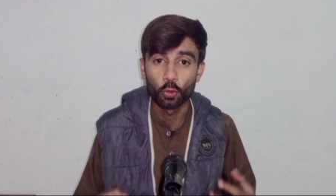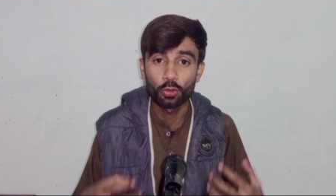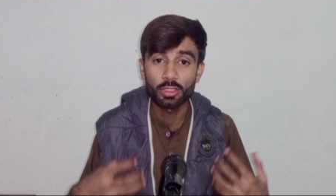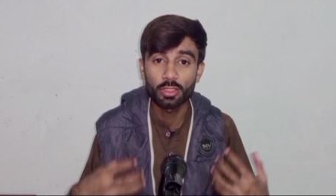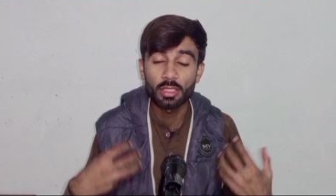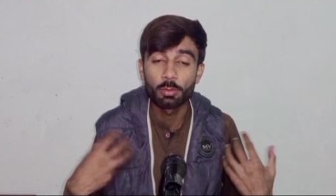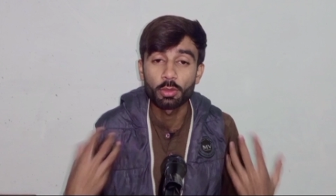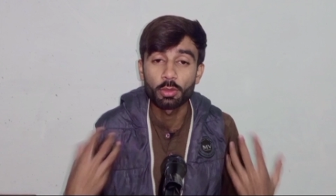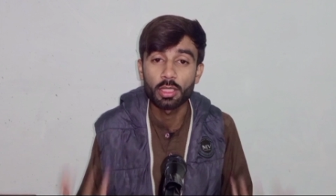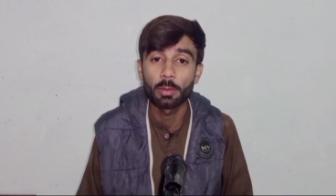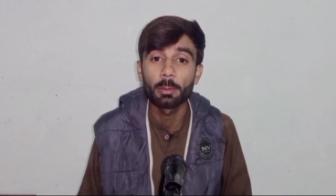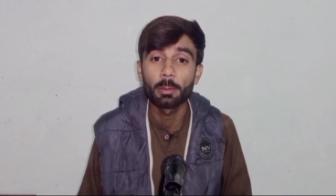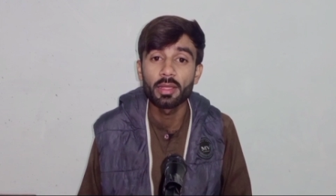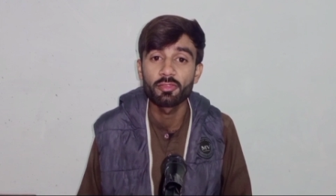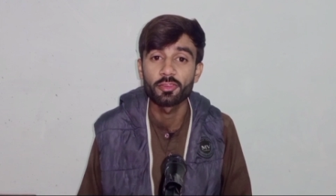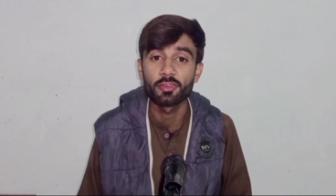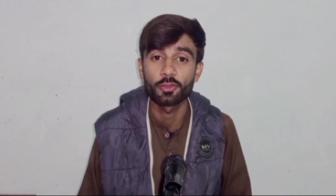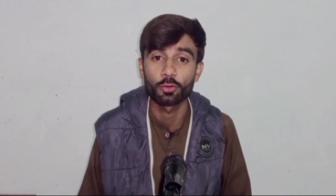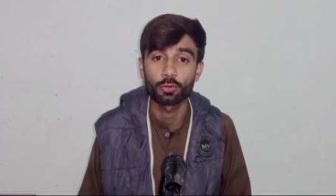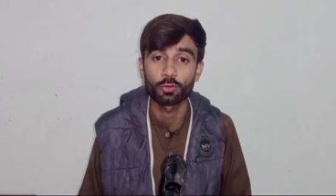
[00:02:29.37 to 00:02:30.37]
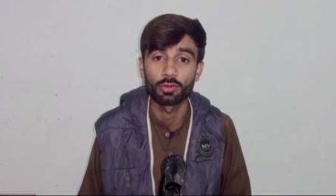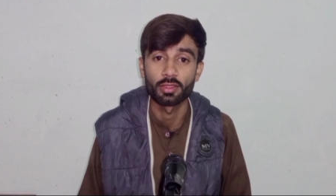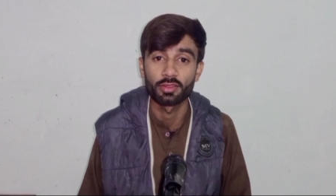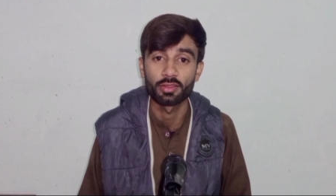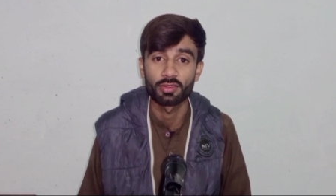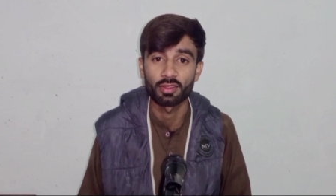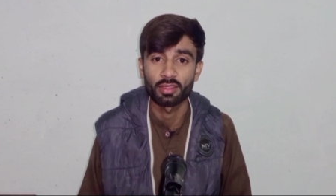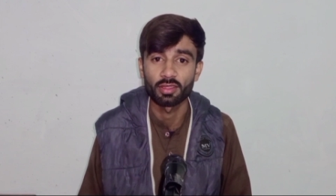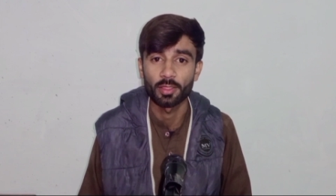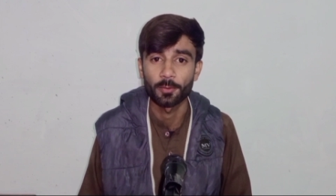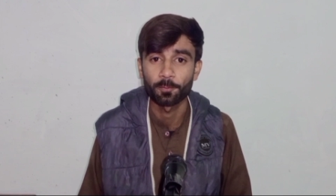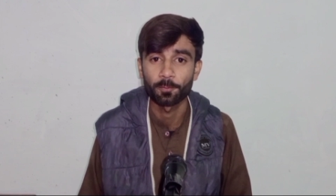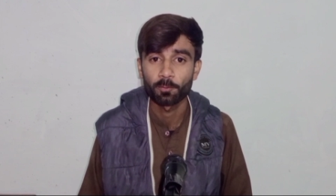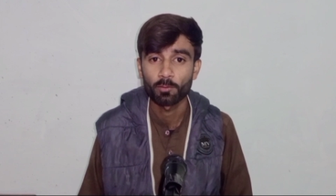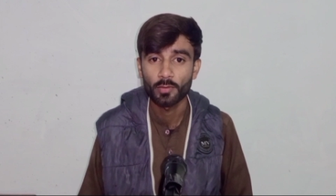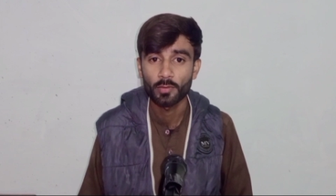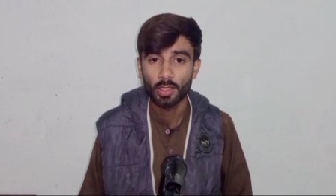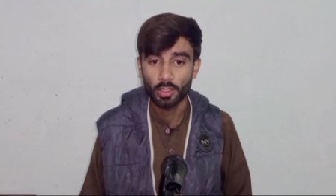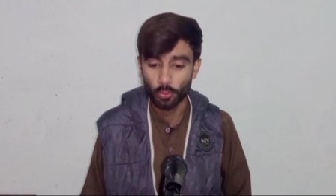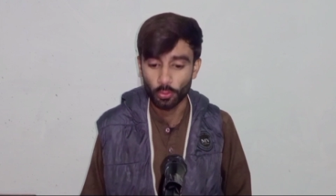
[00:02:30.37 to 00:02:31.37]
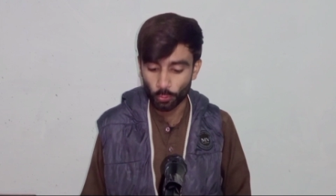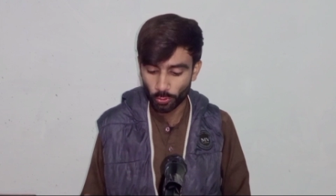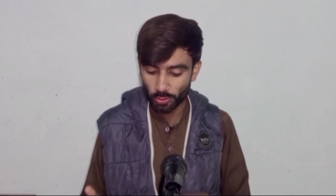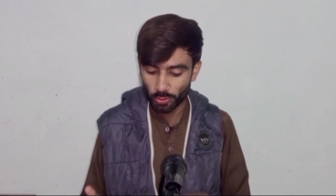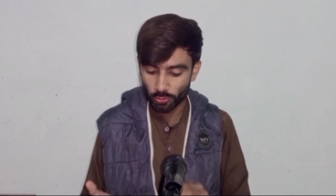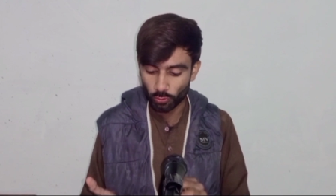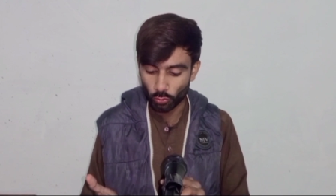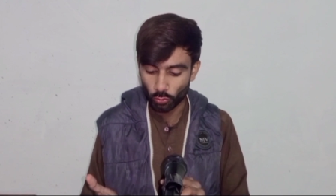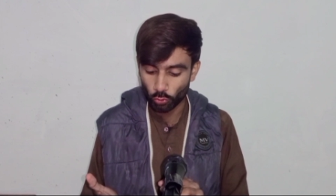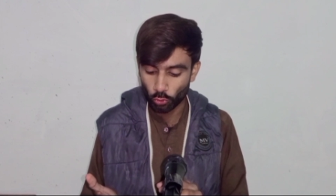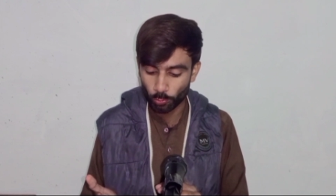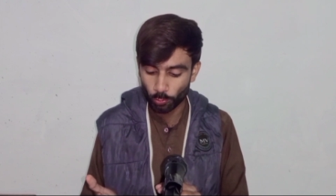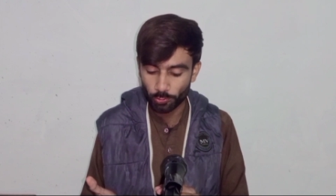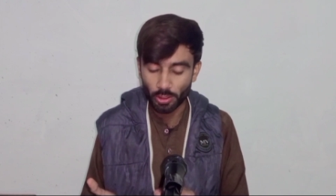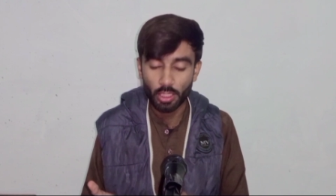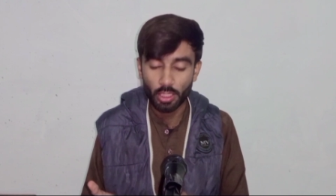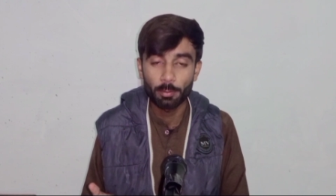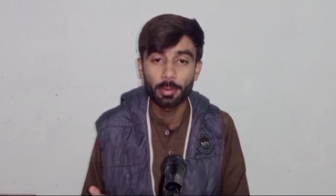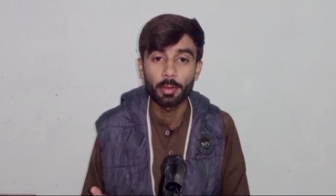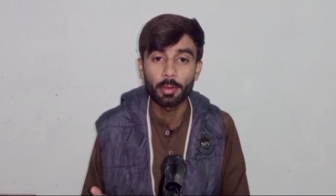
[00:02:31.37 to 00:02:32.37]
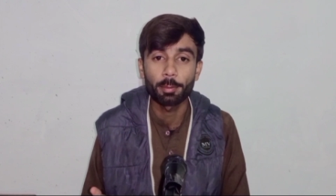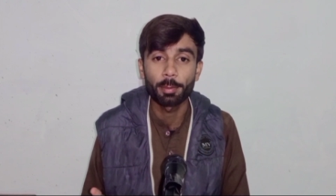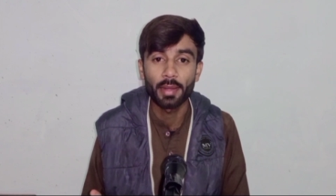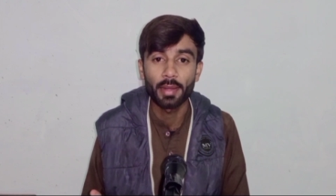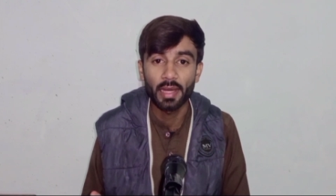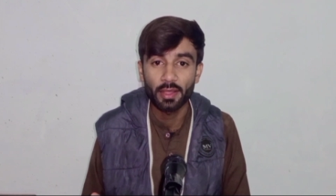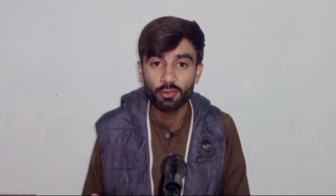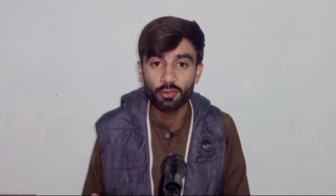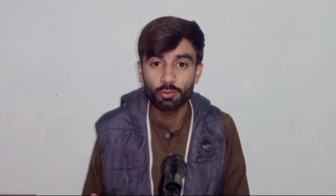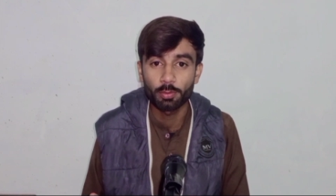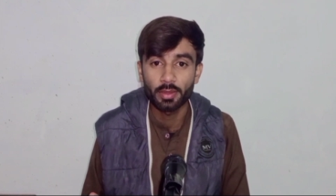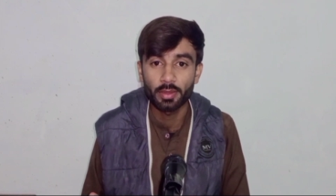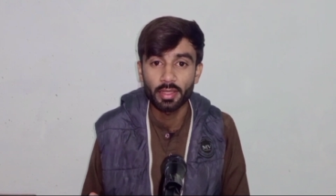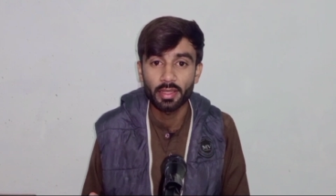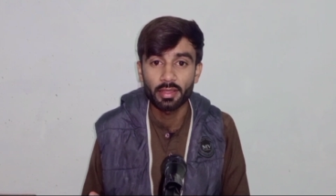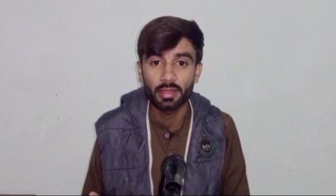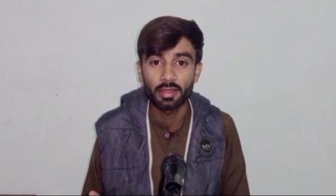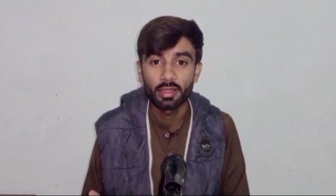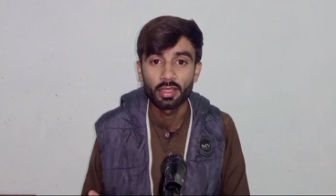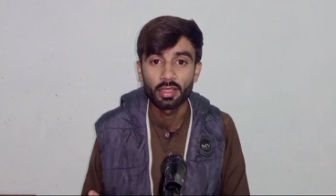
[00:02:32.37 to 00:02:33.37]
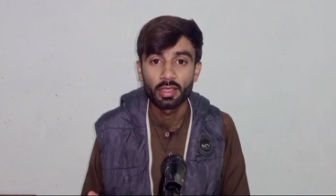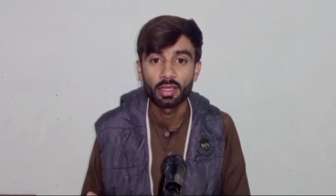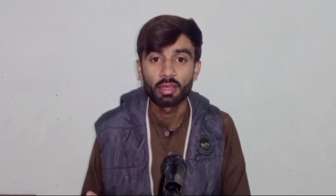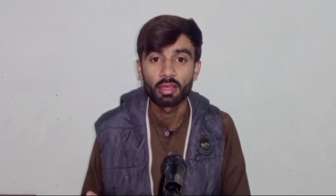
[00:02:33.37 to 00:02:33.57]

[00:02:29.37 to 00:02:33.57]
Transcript: उनकी मुकम्मल वीडियोज़ देख सकें इन्होंने इस यूट्यूब चैनल पर प्रैंक्स बनाए